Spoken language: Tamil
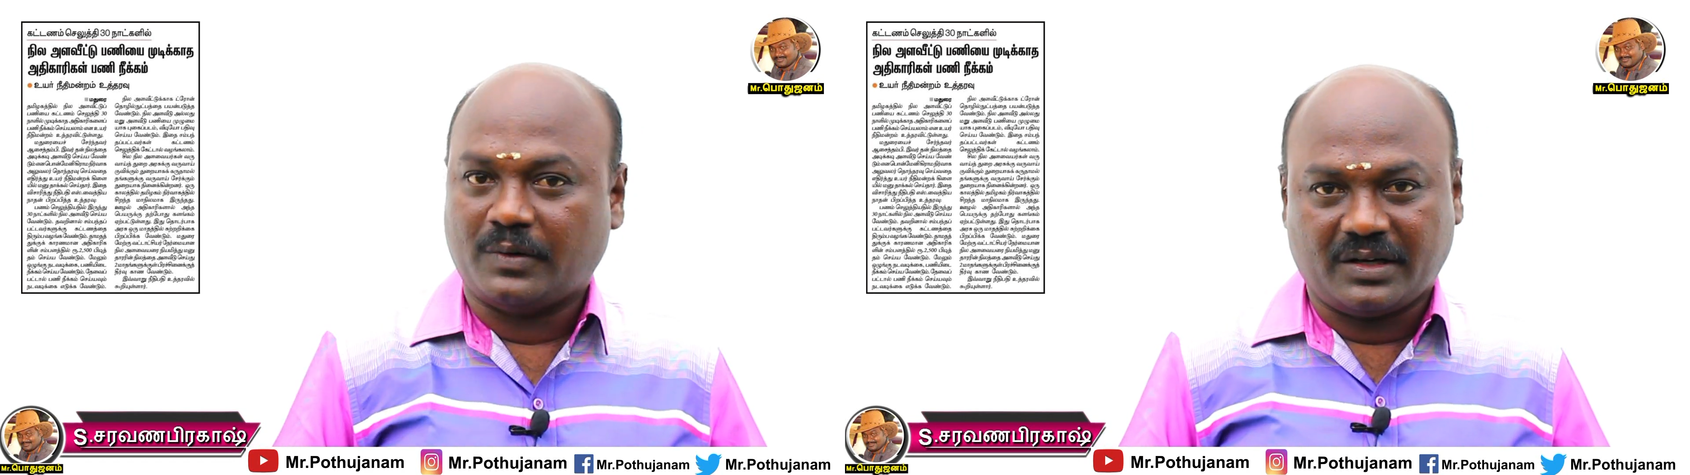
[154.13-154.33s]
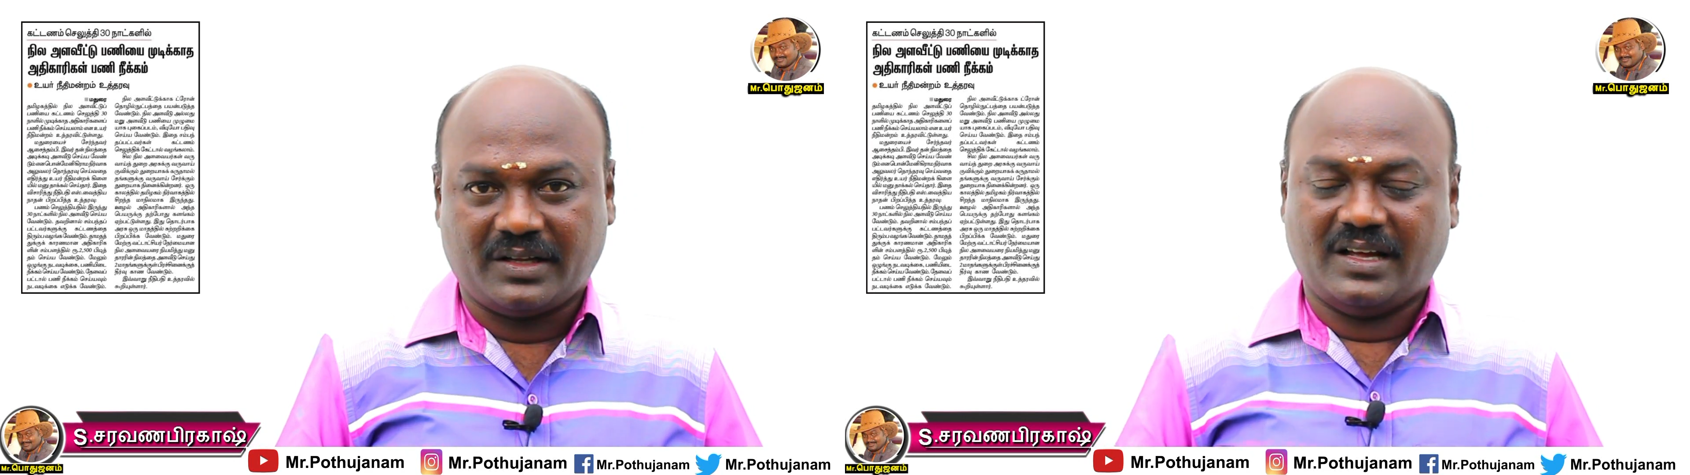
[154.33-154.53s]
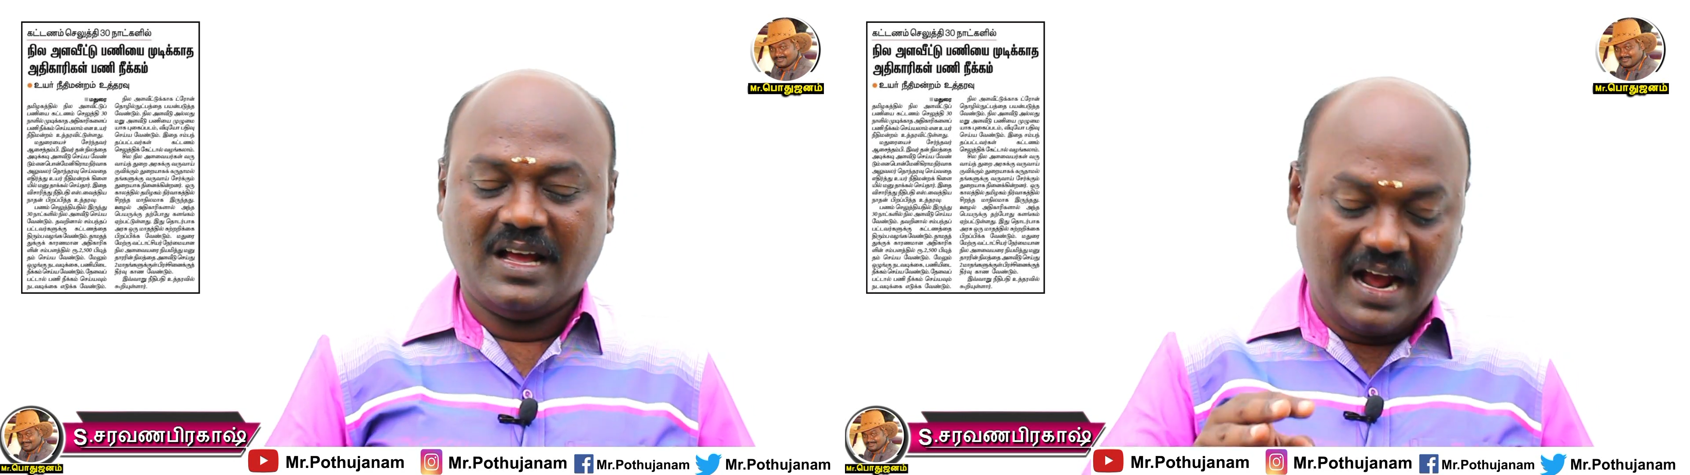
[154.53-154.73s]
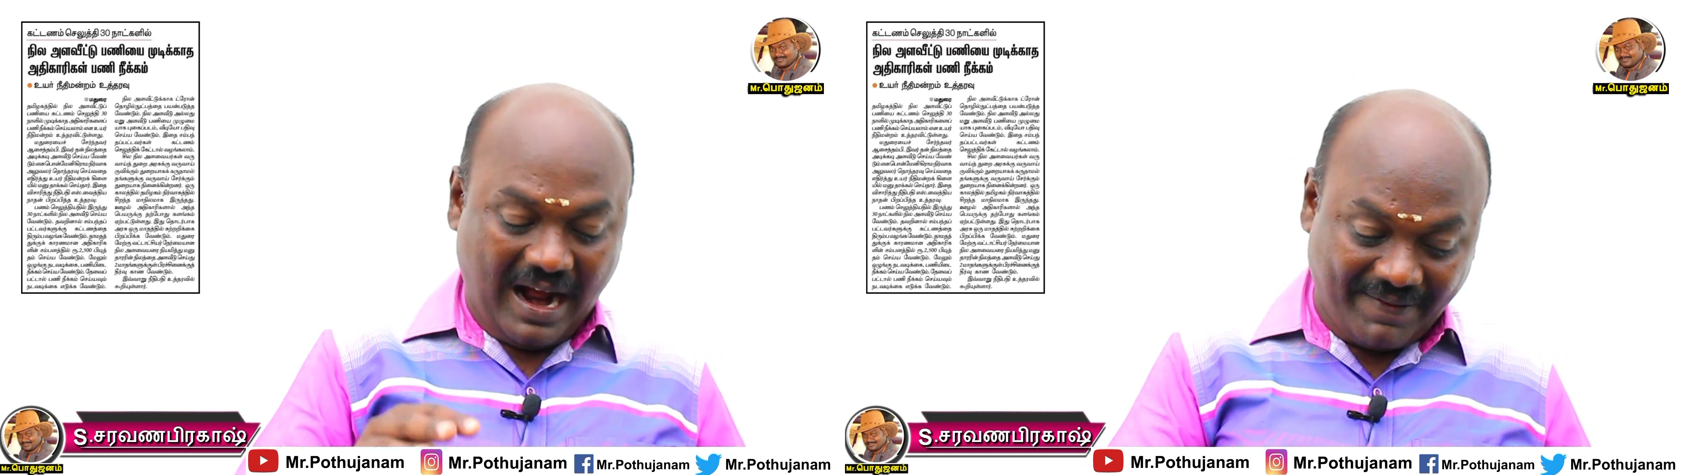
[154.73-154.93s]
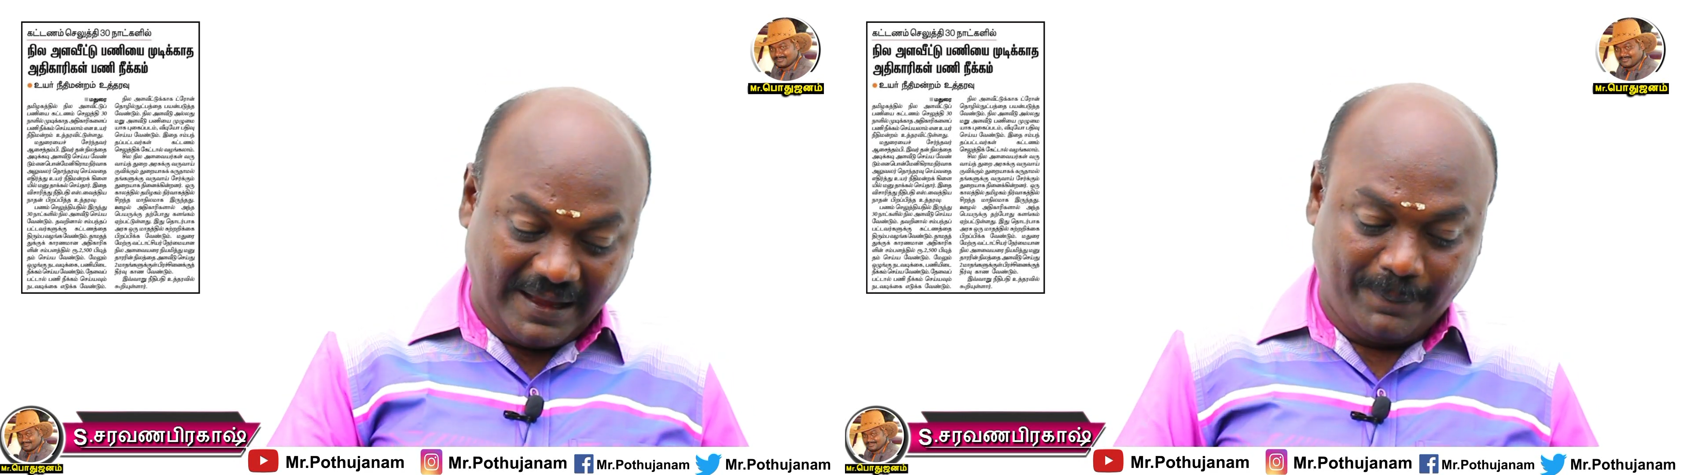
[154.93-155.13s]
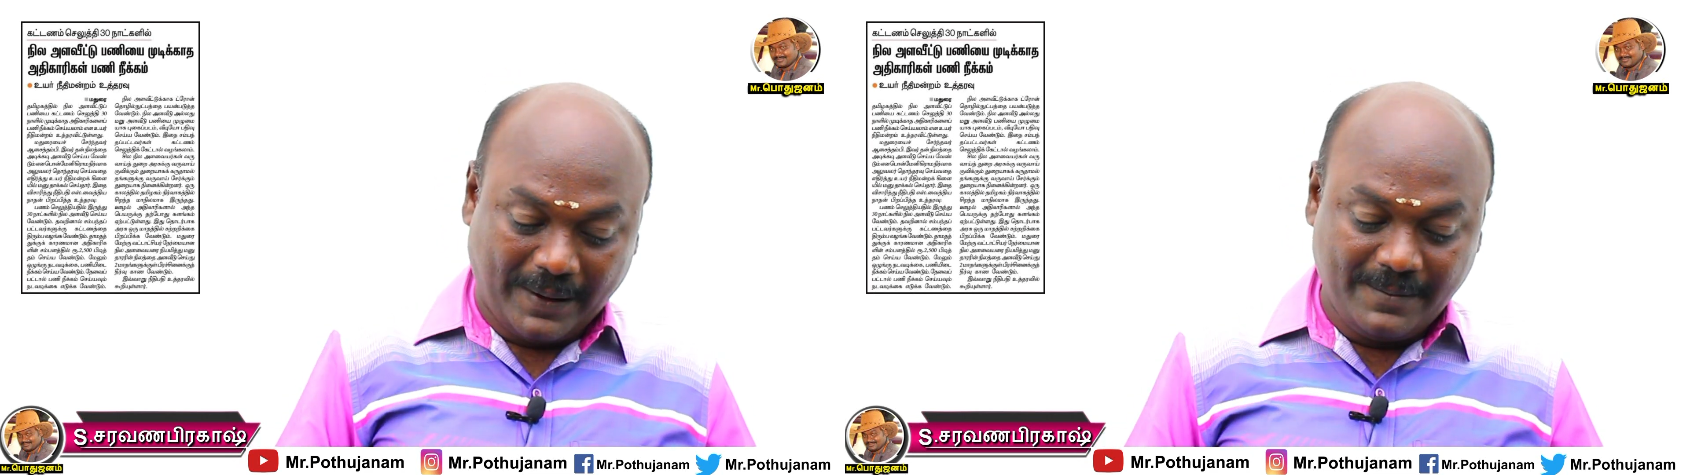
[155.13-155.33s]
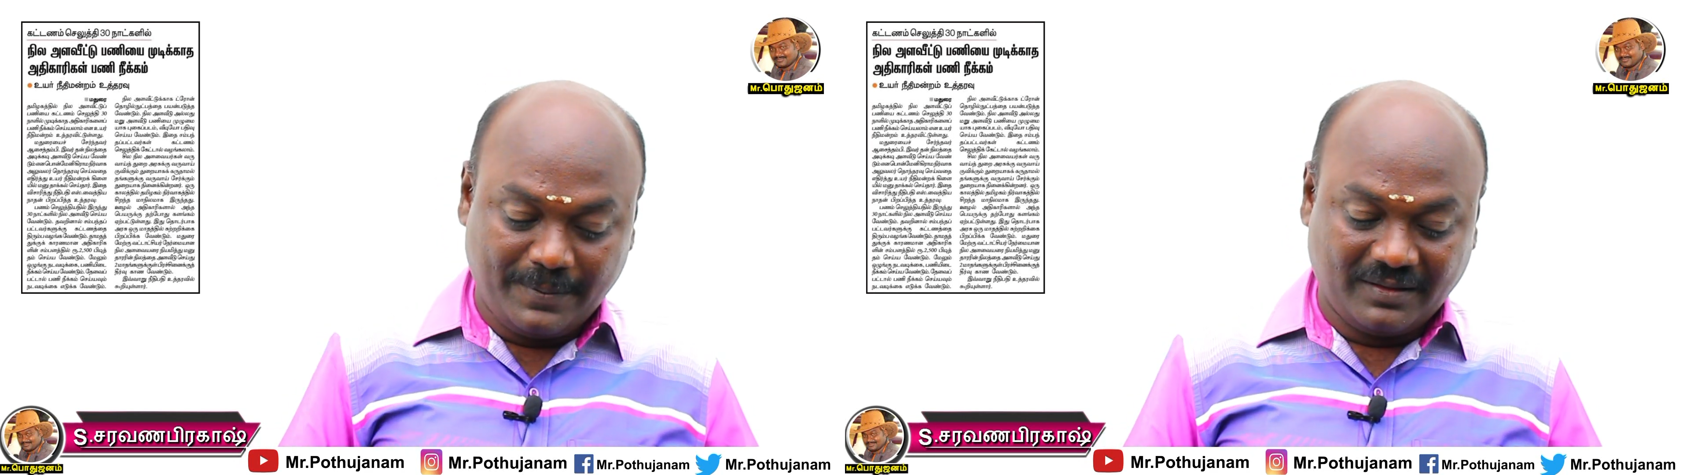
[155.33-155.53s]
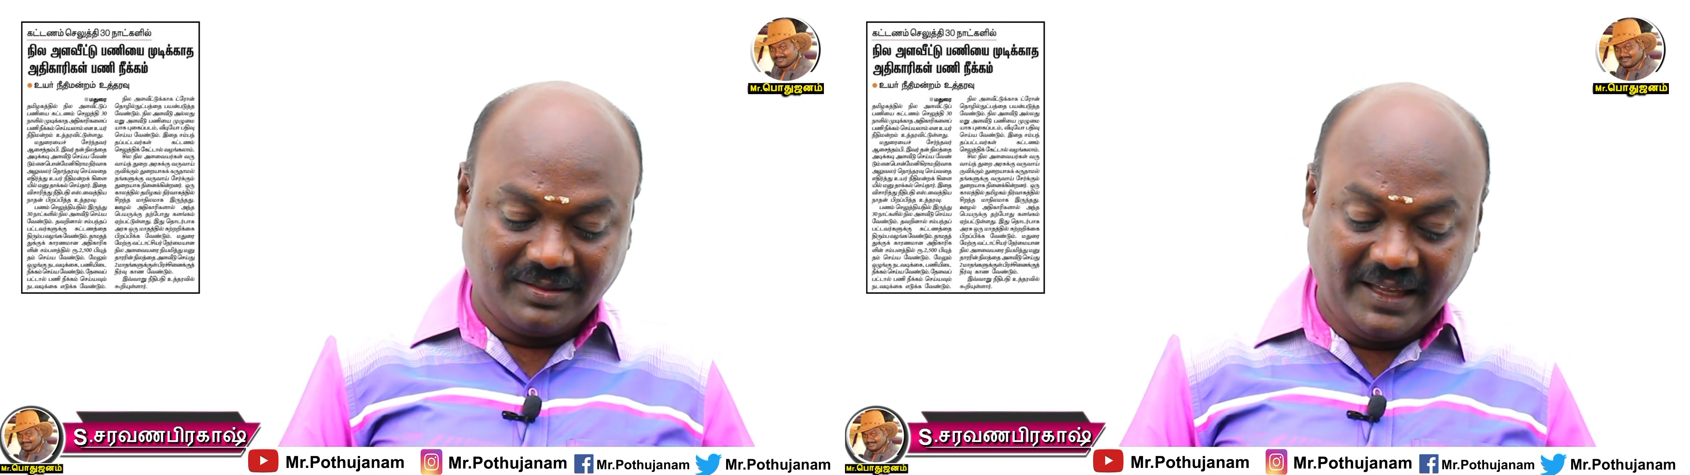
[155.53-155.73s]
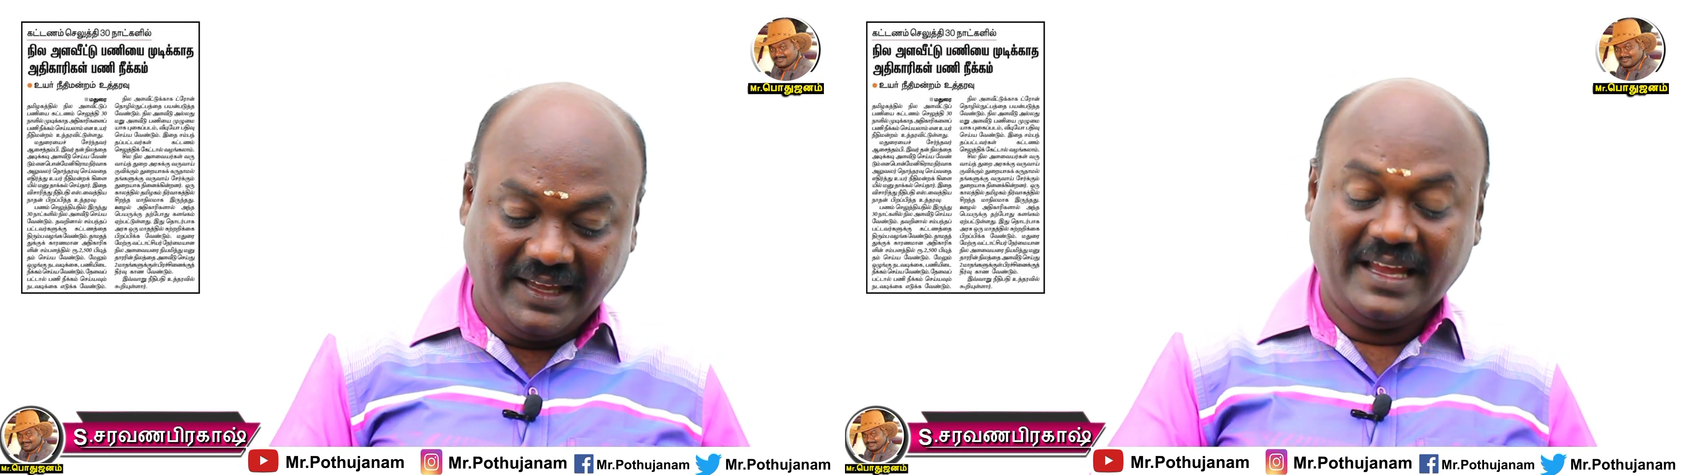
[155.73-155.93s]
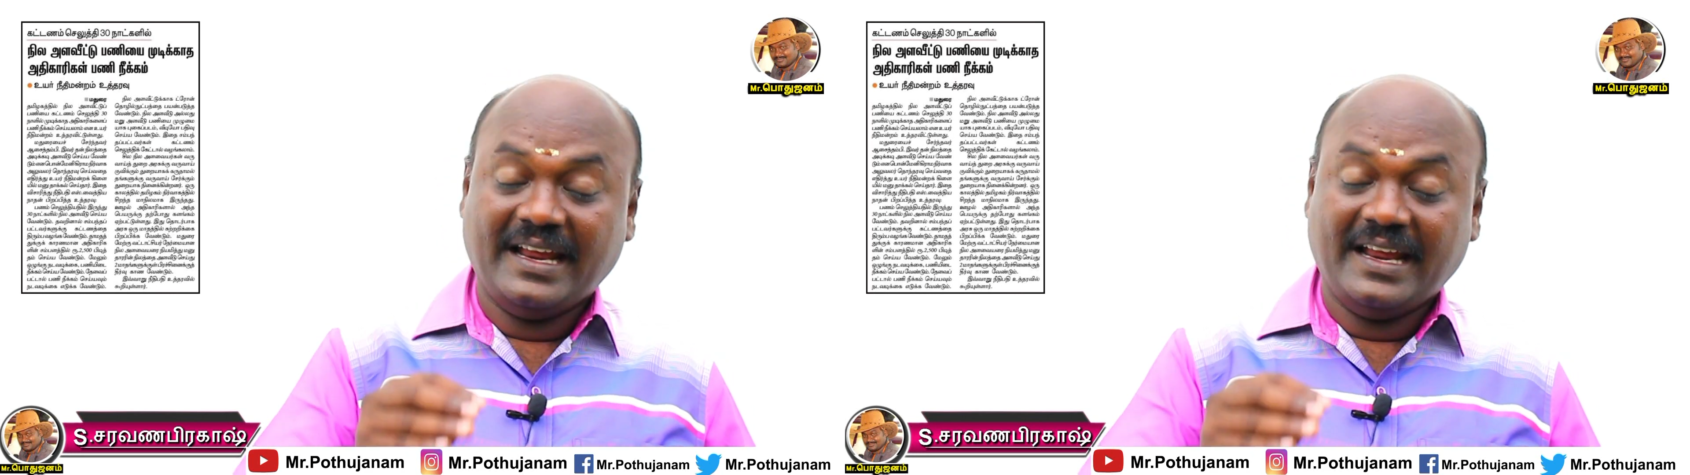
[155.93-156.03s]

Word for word: ஒன்று இருக்குது அதை பயன்படுத்தி